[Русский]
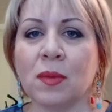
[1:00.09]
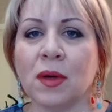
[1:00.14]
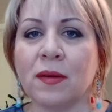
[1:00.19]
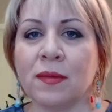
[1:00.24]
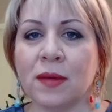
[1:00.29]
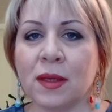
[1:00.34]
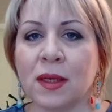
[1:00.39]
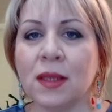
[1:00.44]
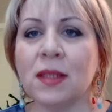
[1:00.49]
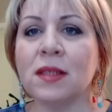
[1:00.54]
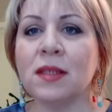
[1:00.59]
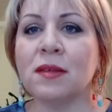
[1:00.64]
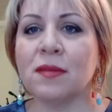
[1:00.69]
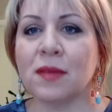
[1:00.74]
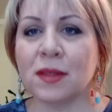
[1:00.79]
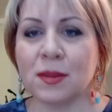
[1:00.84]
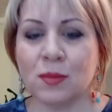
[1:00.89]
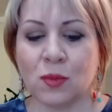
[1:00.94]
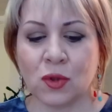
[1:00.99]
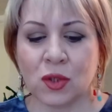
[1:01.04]
«Говорите
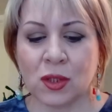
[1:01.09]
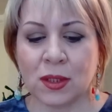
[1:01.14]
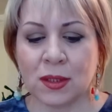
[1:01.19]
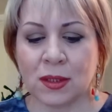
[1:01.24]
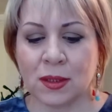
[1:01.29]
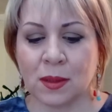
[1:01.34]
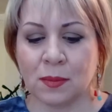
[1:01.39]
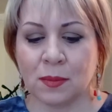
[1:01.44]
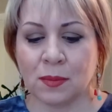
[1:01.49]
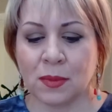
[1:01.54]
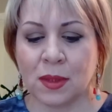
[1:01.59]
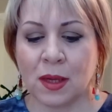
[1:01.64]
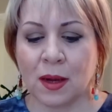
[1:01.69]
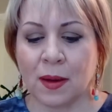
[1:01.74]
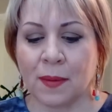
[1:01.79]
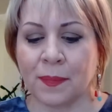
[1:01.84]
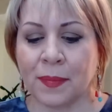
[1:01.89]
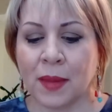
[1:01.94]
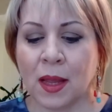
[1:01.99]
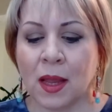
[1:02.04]
возможностям
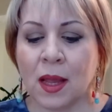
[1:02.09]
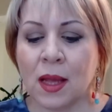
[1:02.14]
да».